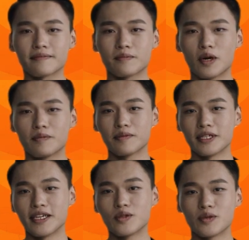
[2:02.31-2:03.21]
พร้อบป
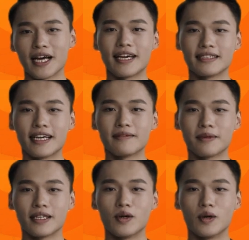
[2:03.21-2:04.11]
ระกันดูแลกันไป
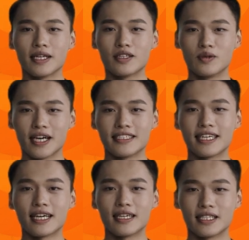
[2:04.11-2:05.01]
ตลอดอายุการ
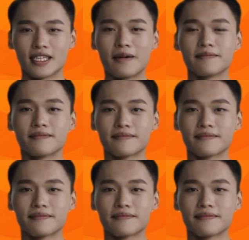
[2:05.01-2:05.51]
ใช้งานเลยครับ